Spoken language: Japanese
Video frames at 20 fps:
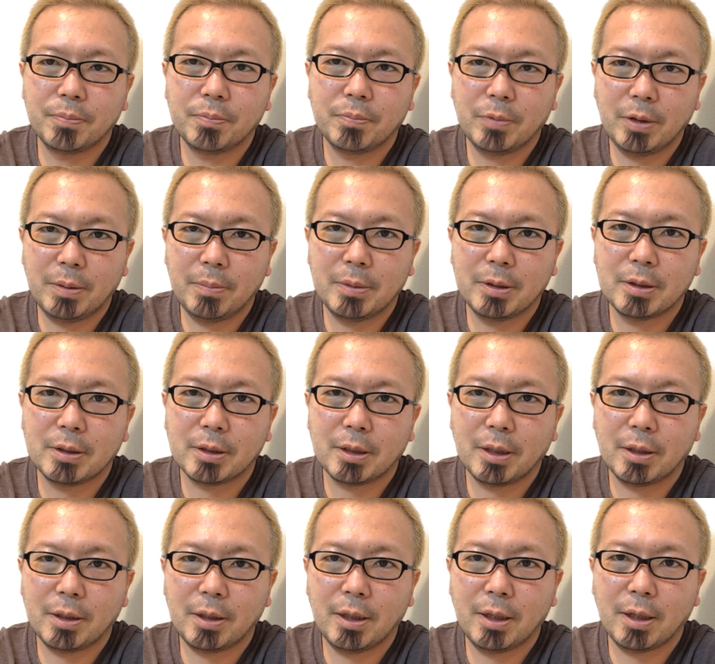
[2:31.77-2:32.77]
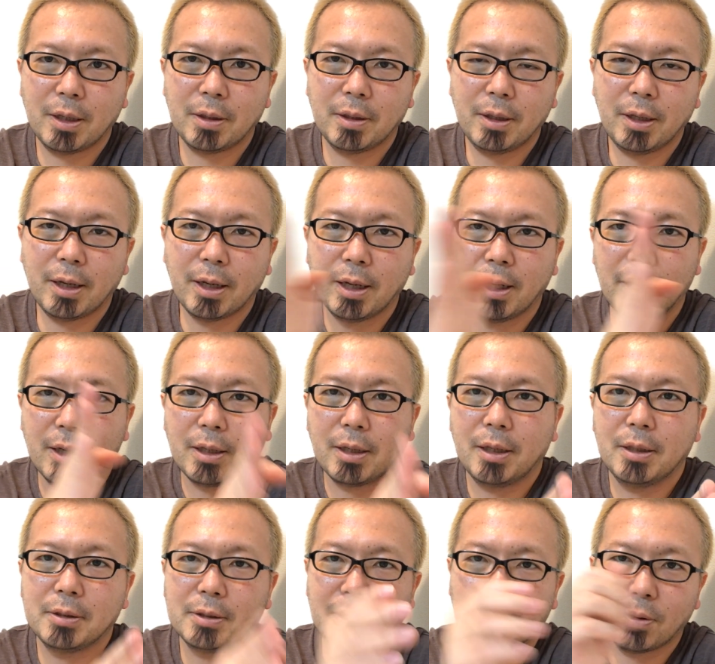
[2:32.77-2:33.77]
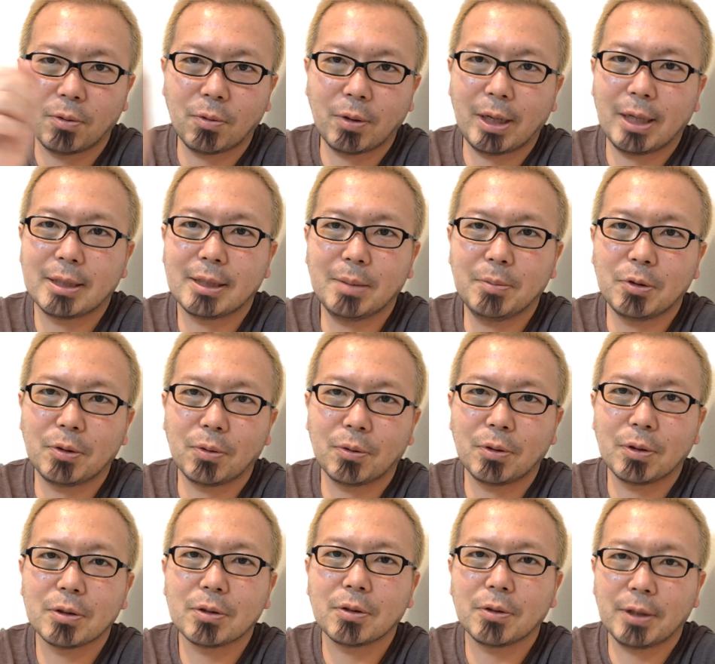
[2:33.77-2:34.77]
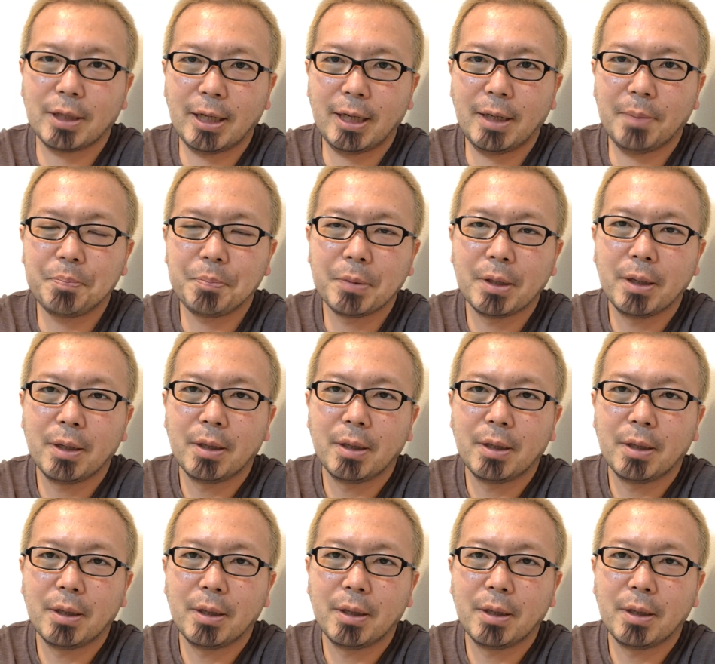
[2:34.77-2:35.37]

ね見つけてで現在をこれ挟むってことですよね。